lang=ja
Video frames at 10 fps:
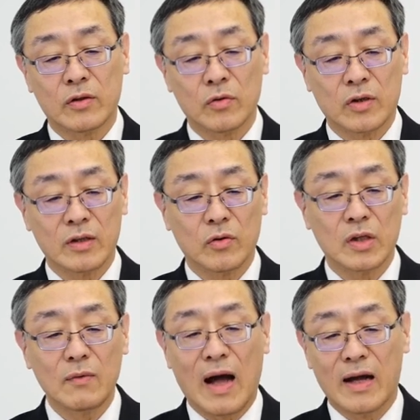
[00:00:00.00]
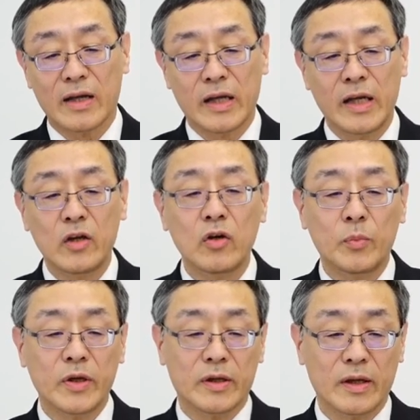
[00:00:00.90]
工程においては、
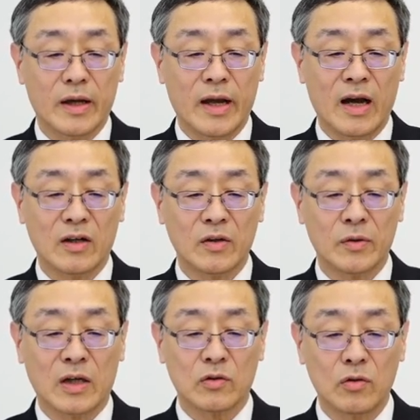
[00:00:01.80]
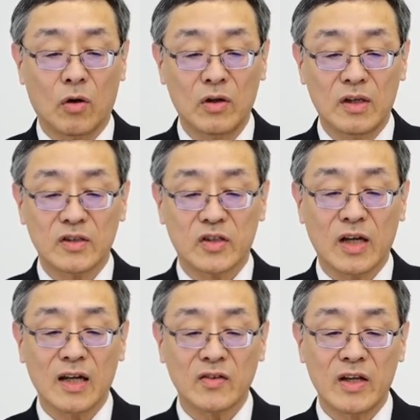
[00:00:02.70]
EUV、ARF などの紫
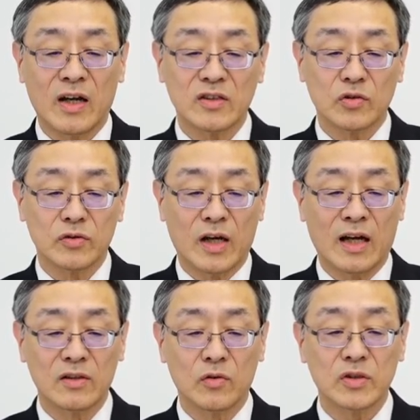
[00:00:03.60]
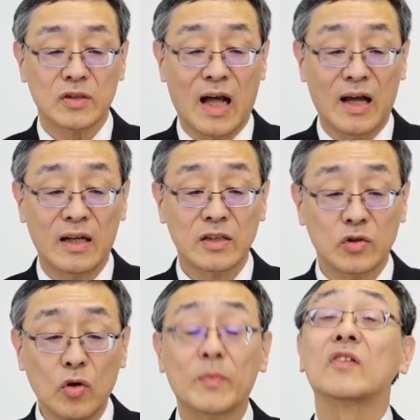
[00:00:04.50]
外線波長に反応した
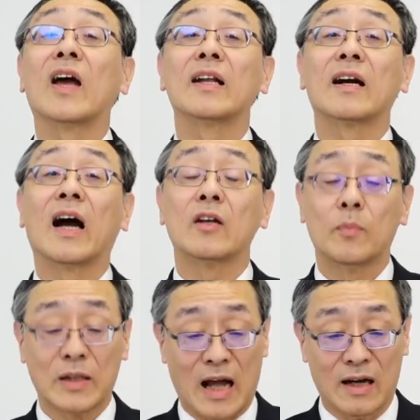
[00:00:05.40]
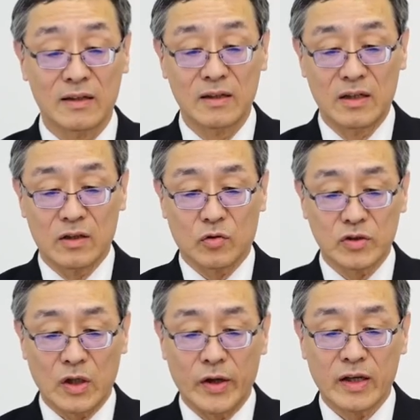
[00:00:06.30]
超微細な回路パターン、こ
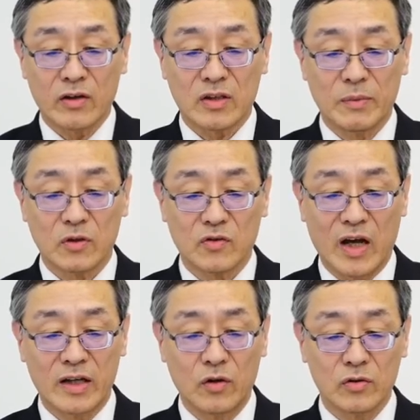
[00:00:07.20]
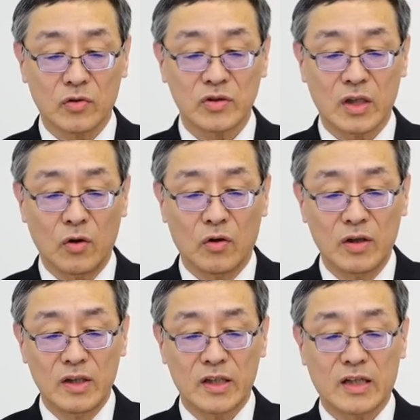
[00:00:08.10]
ちらを描くための材料としての
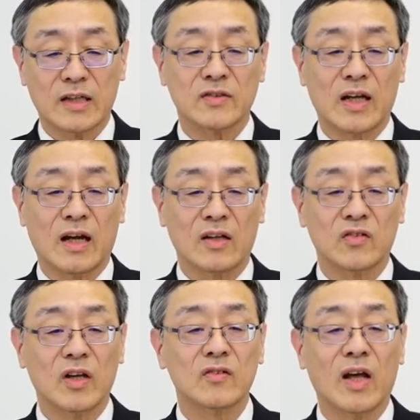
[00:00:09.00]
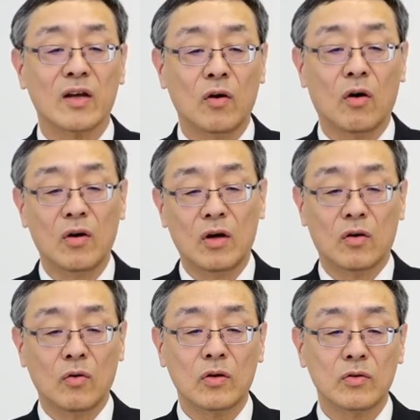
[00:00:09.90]
光酸発生剤を
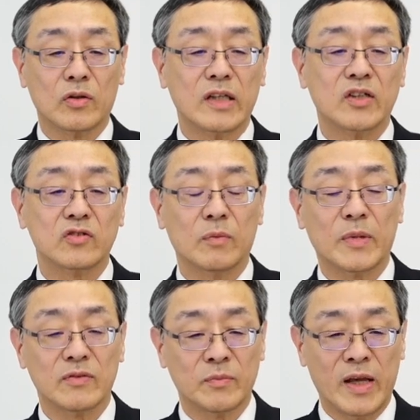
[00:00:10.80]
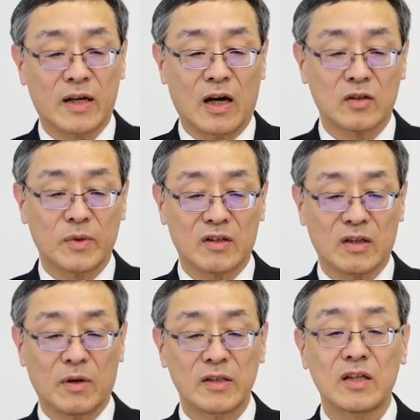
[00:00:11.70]
多くのレジストメーカーの皆
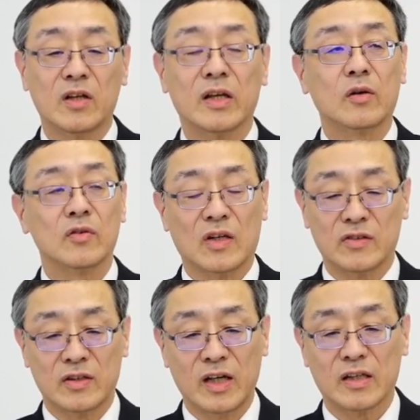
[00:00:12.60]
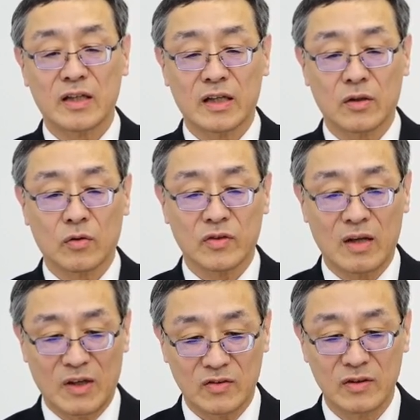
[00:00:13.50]
様に提供させていただいてご
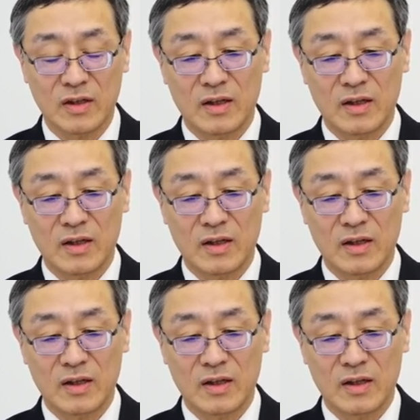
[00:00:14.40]
ざいます。